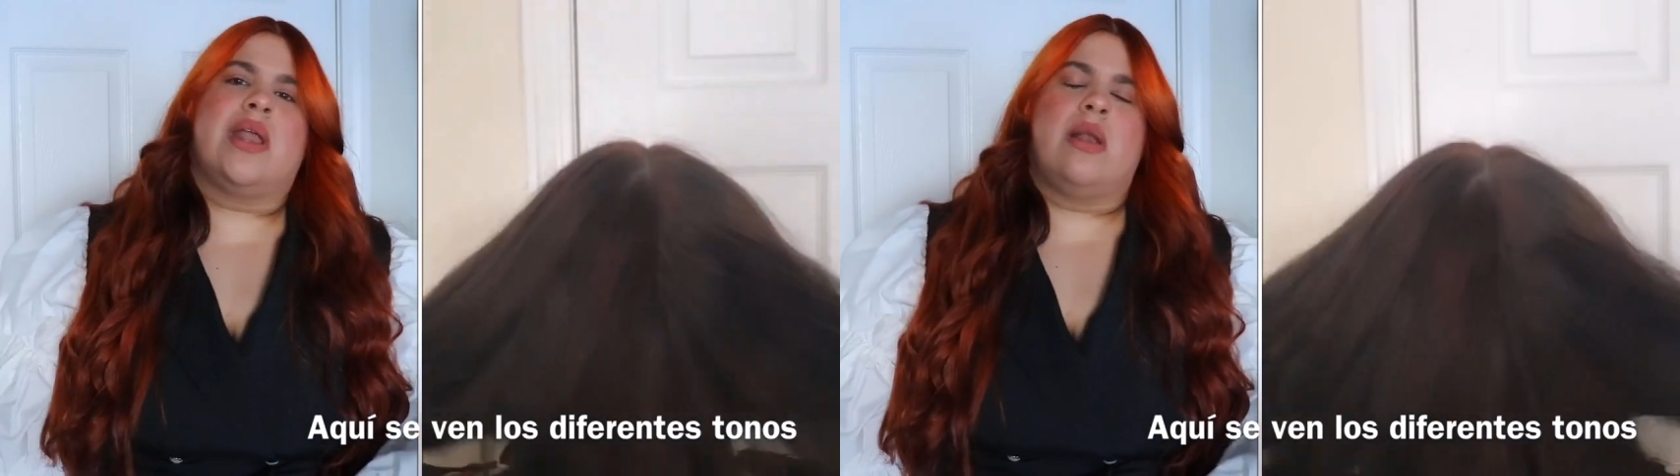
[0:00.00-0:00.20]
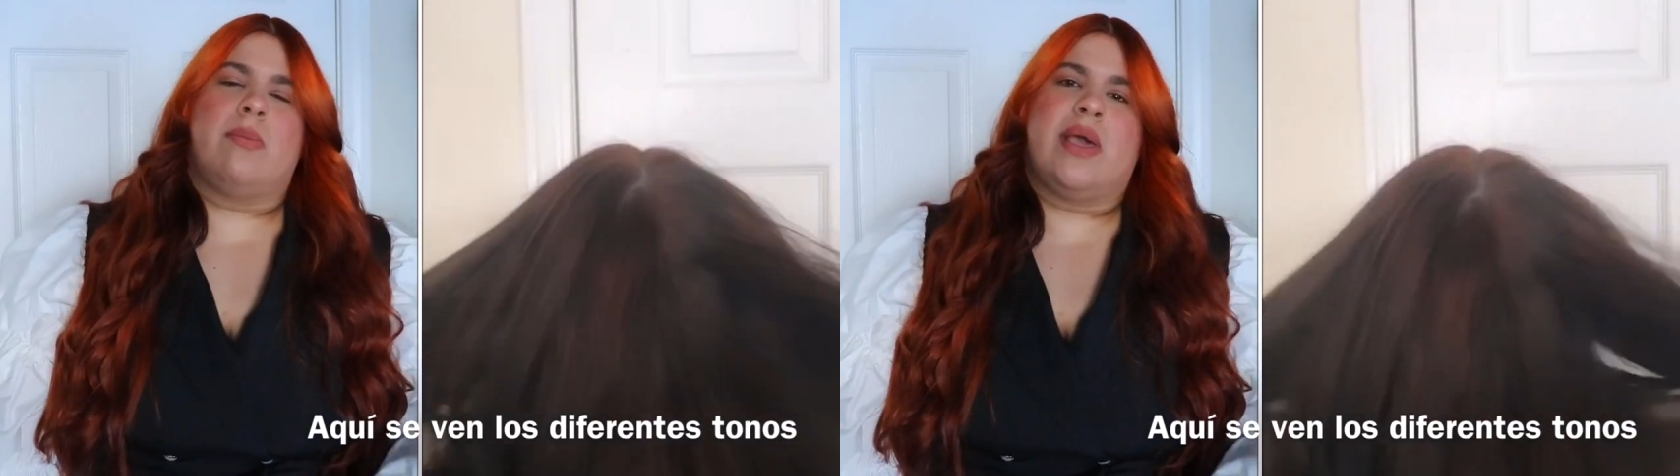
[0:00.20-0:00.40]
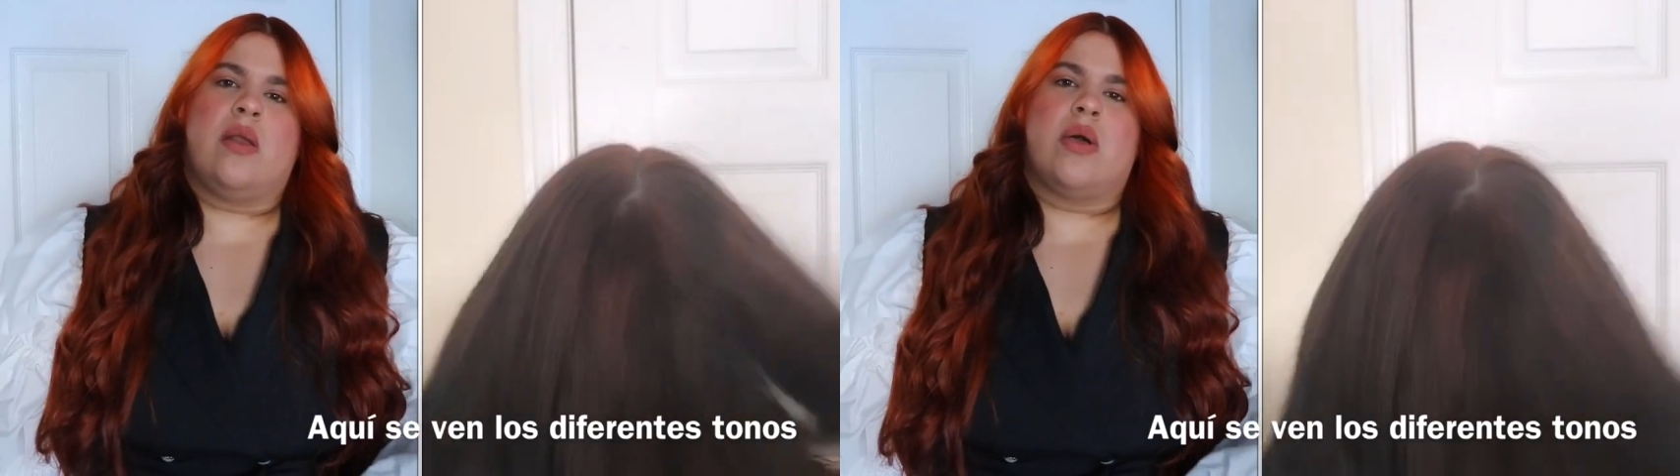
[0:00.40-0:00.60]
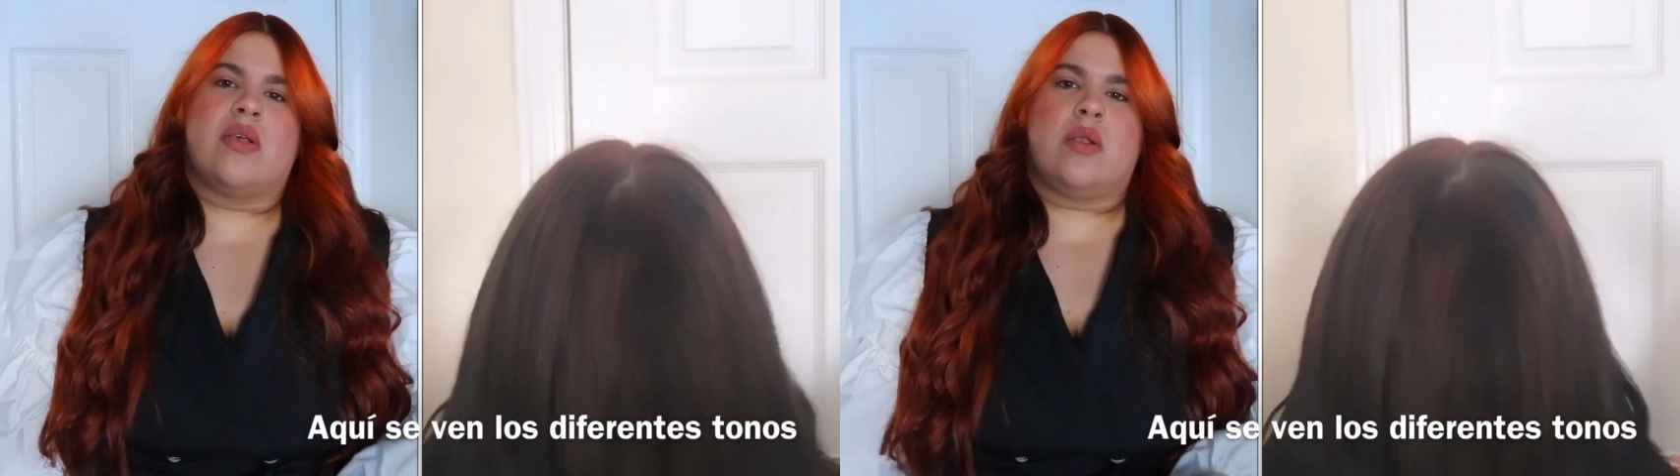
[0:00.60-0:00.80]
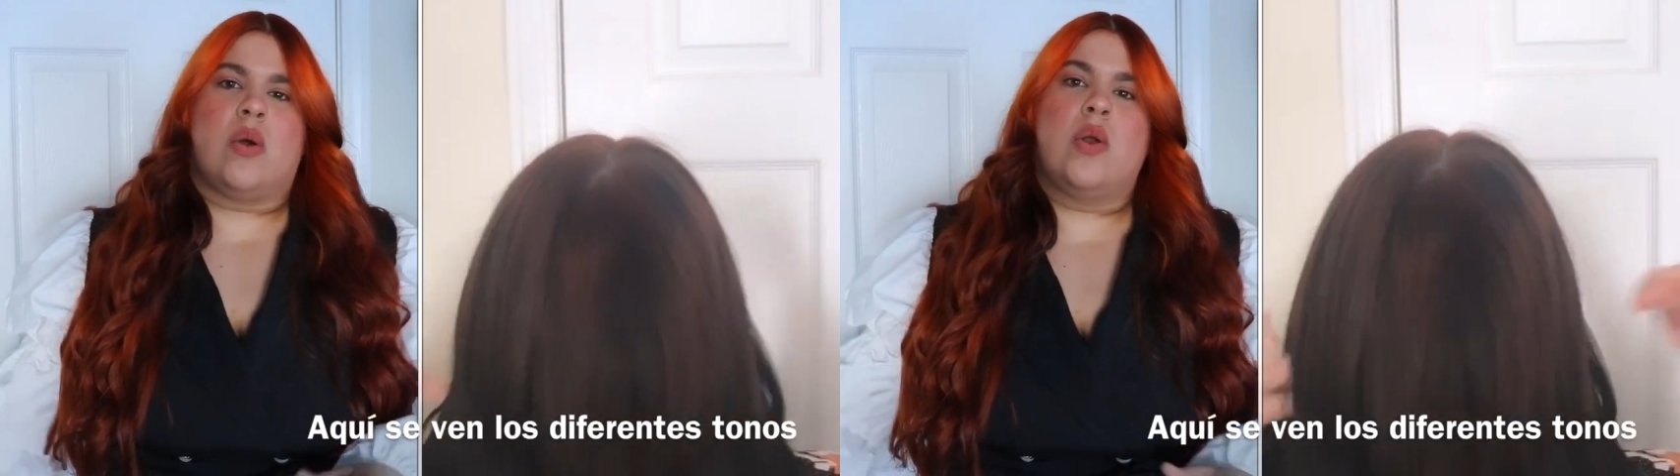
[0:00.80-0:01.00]
en el pelo
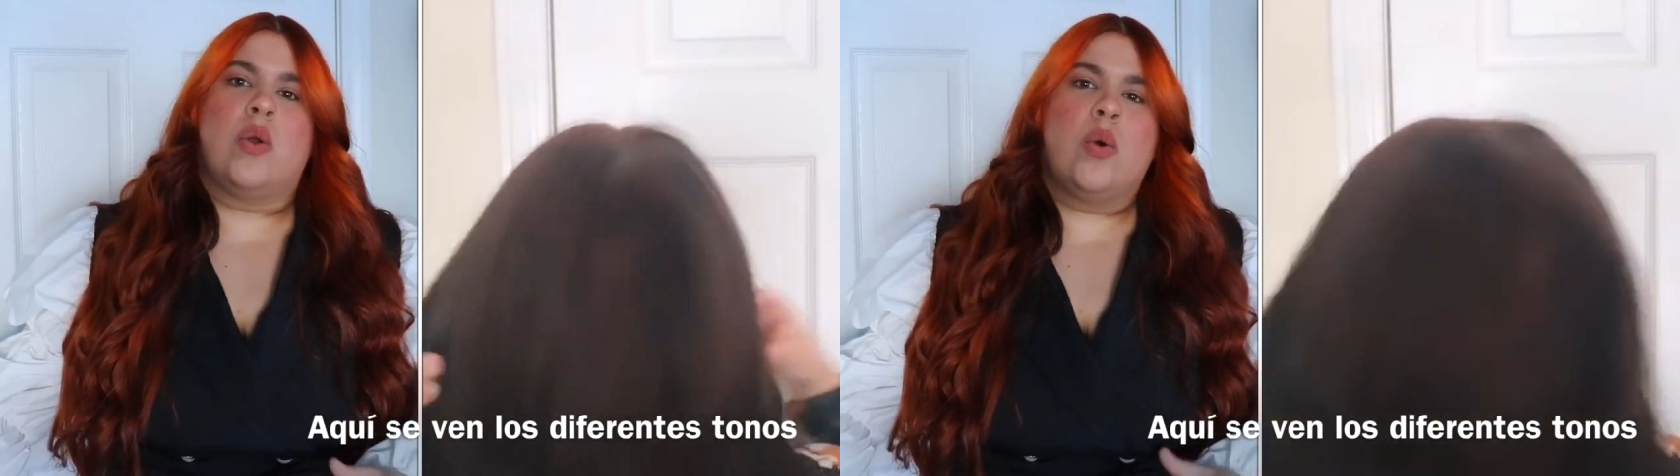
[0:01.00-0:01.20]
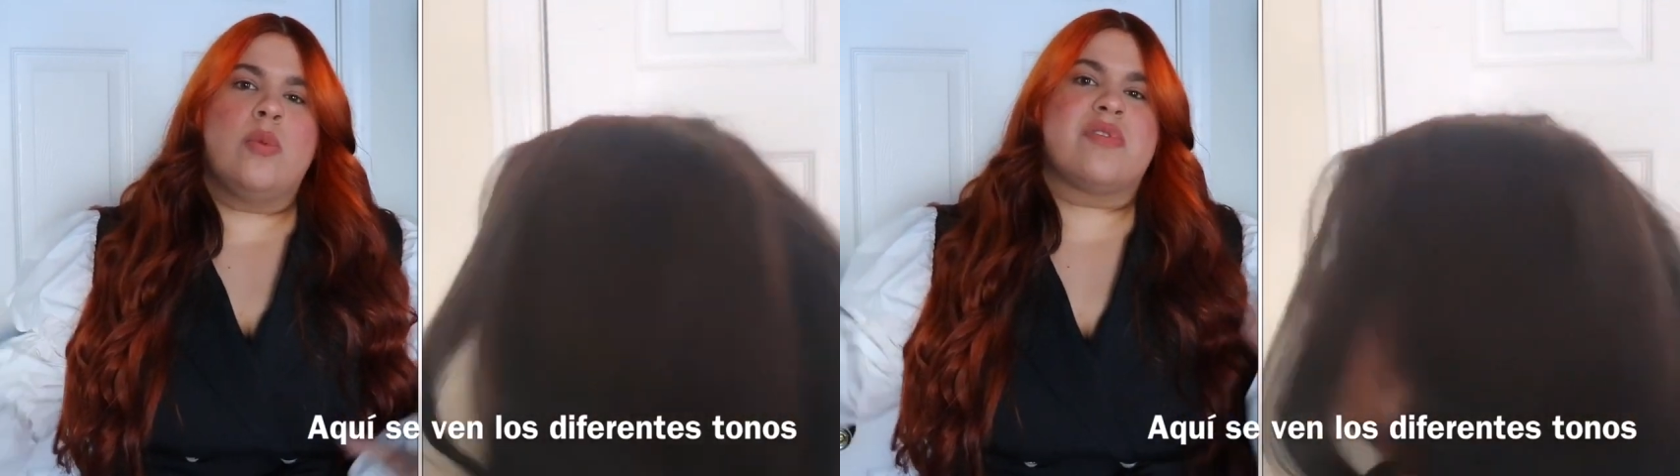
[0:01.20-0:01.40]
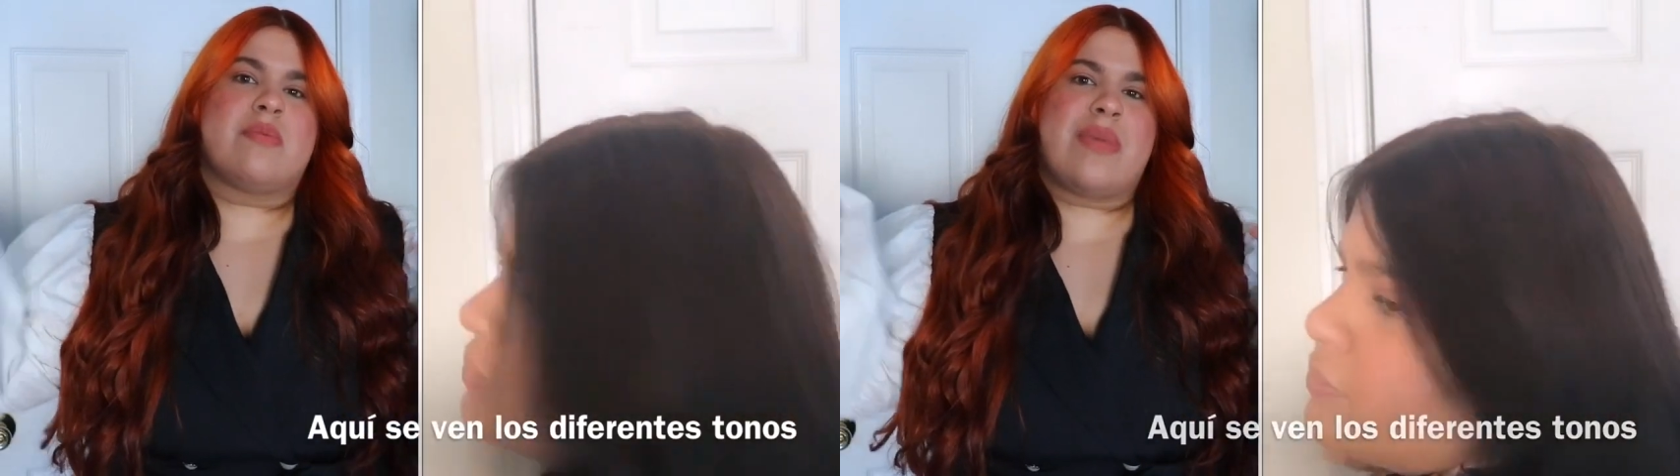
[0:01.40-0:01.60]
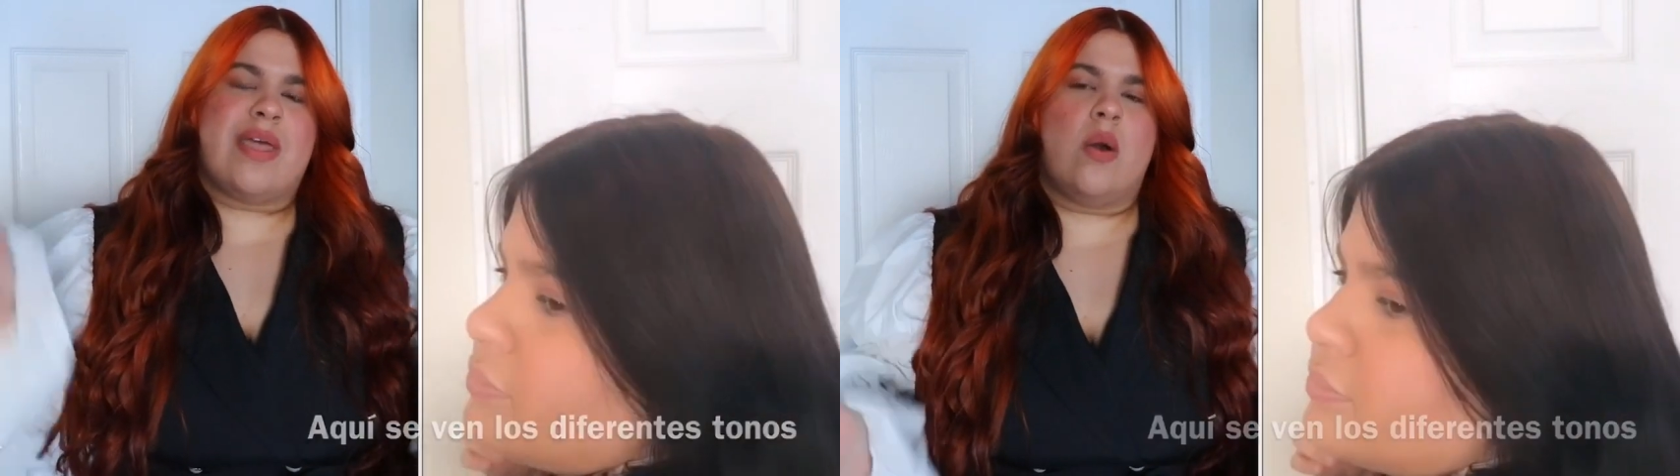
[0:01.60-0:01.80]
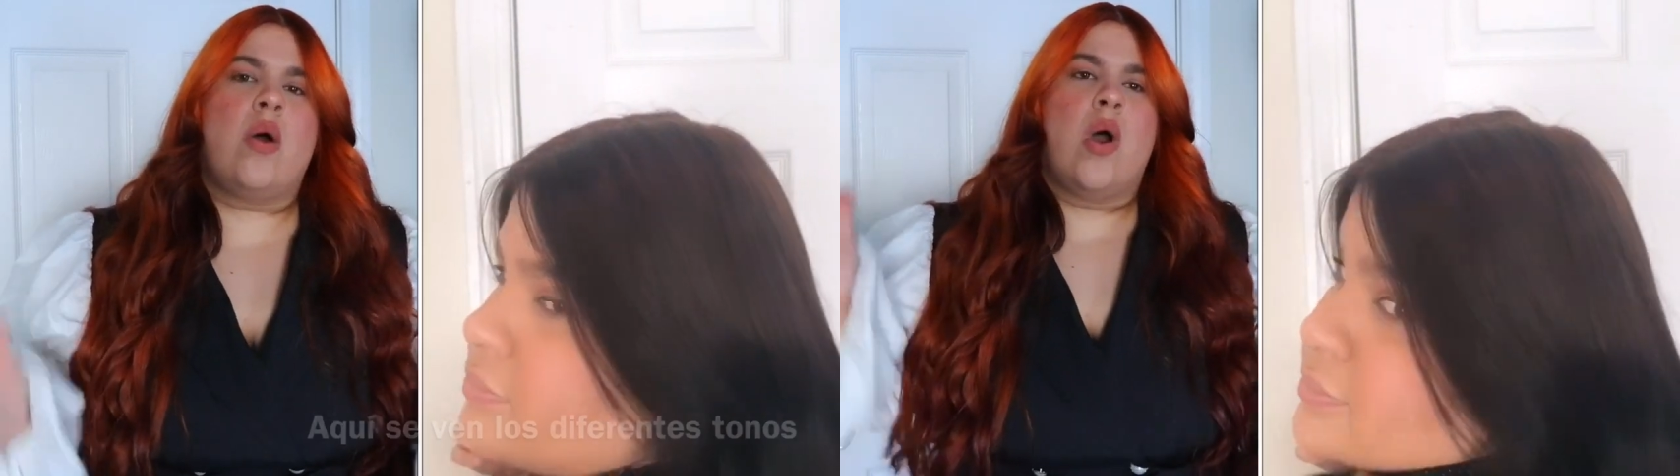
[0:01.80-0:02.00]
el color ups me
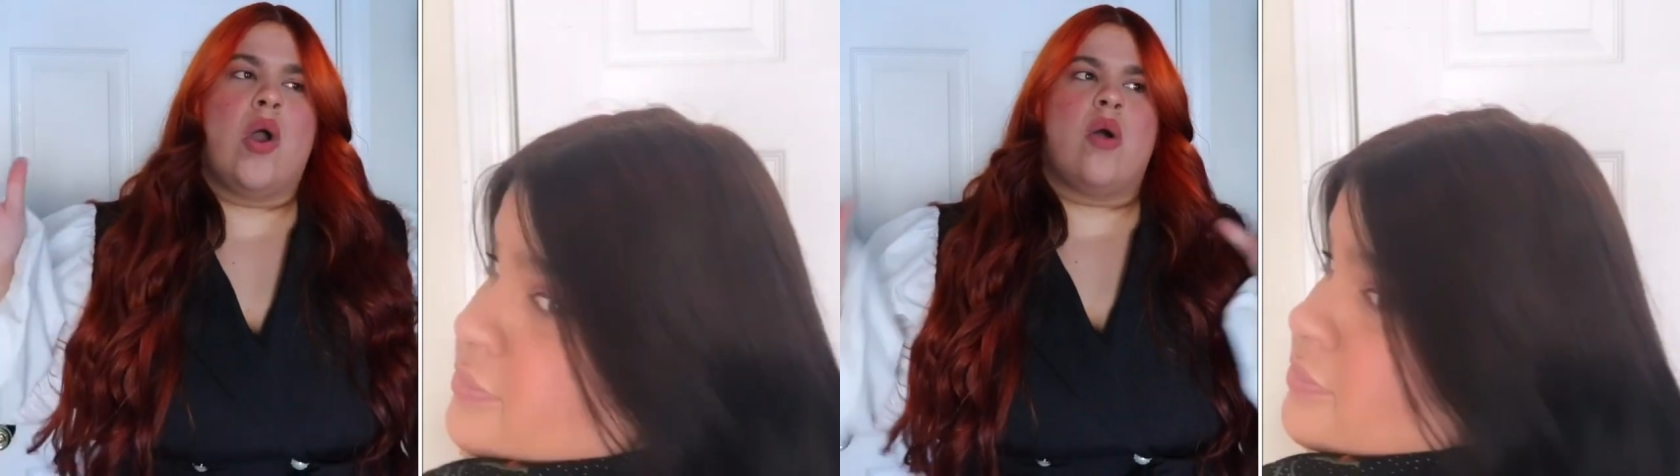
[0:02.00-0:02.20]
dejó